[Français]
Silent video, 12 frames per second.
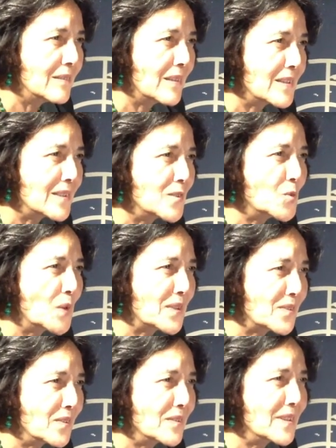la
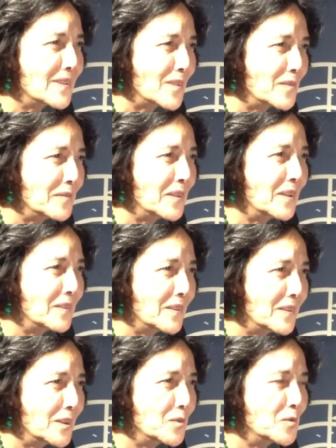situation des enfants
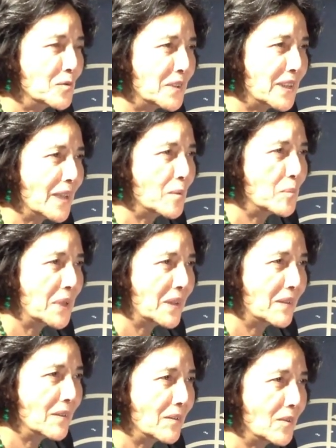dans les conflits
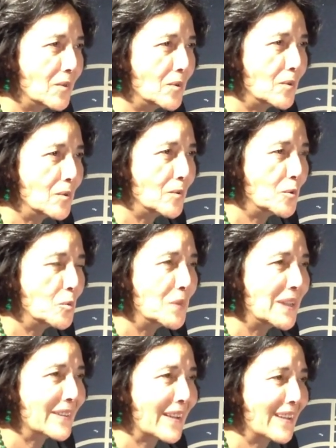armés en
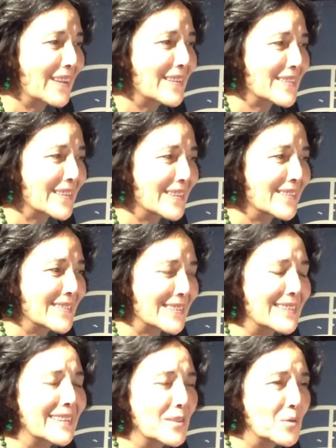2013,
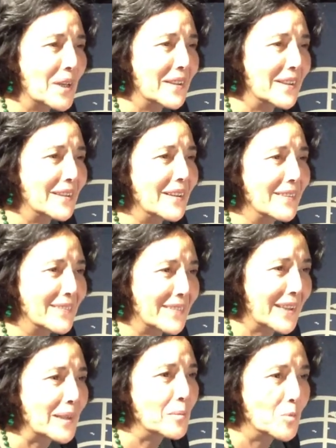c'était une année
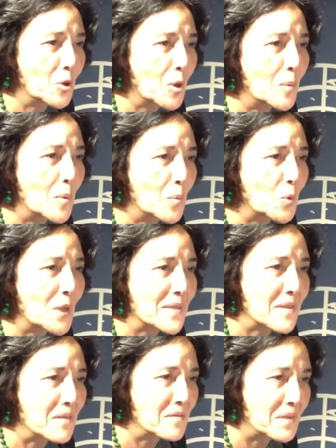terrible quand même pour
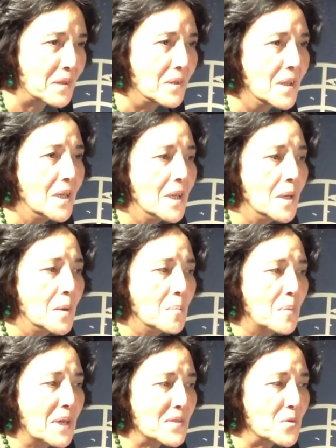les enfants.
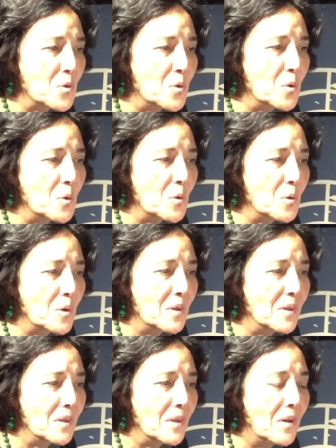Parce que,
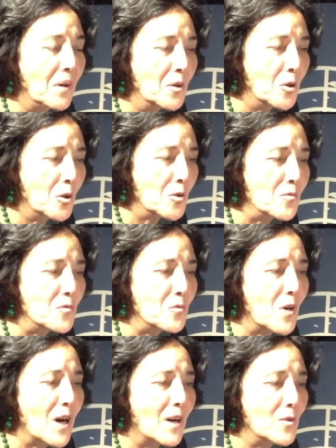euh, encore une
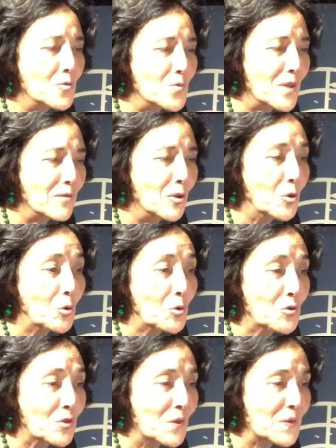fois, nous avons
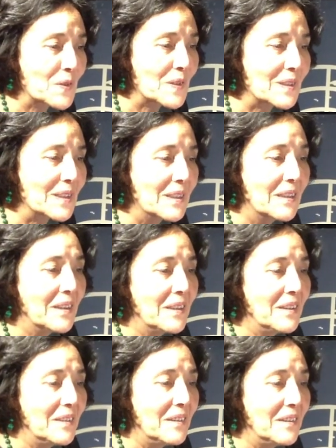recensé
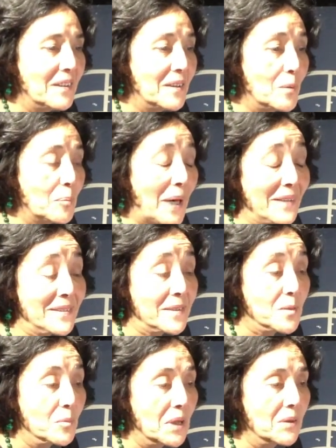euh,
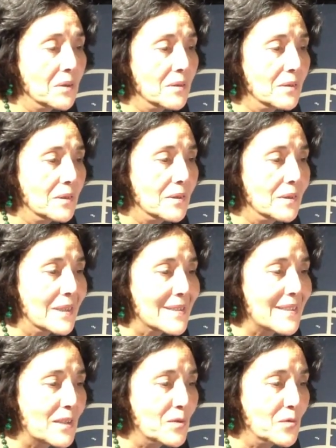pratiquement euh, les
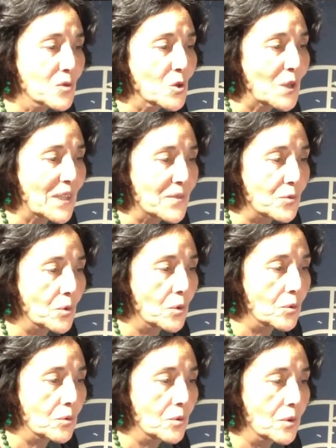sept
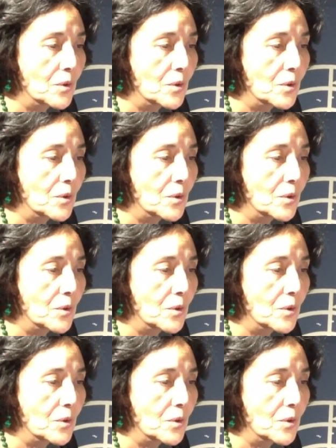violations